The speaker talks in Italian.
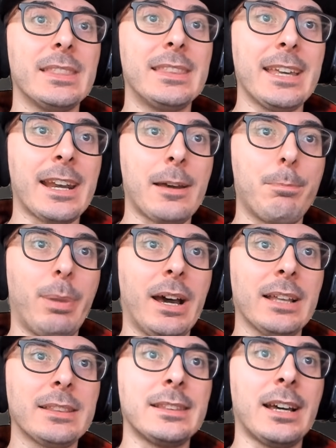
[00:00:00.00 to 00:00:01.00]

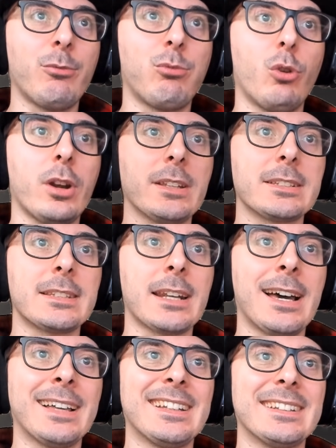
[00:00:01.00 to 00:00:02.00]
derapata
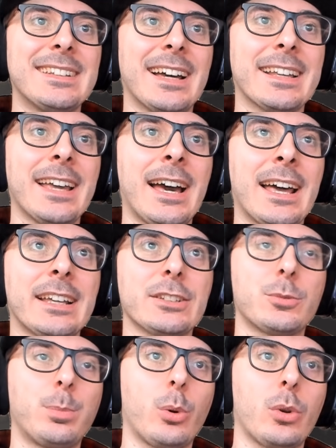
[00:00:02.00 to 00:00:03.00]
fuoristrada da gara
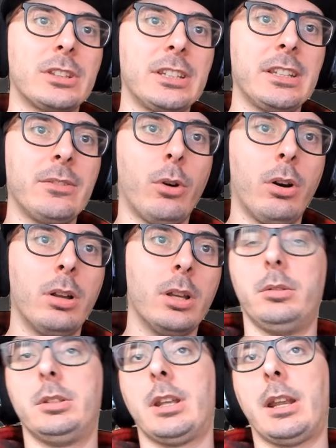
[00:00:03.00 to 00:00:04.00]
sportivo
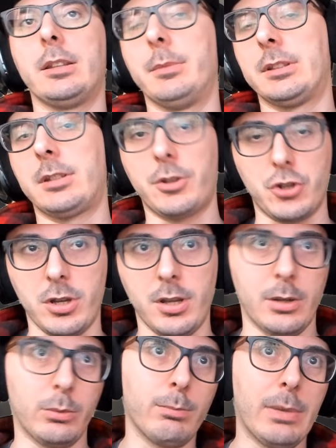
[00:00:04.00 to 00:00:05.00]
io direi di
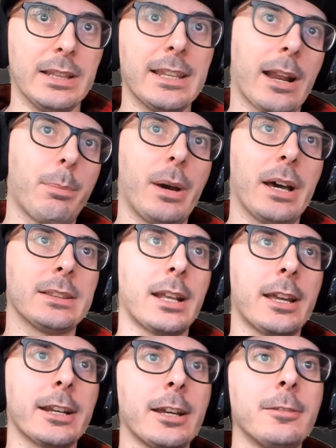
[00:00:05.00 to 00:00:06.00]
metterci un bel derapata
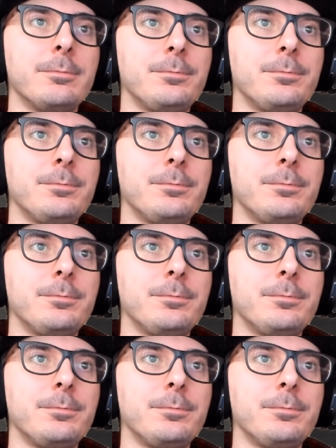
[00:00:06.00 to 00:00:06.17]
raga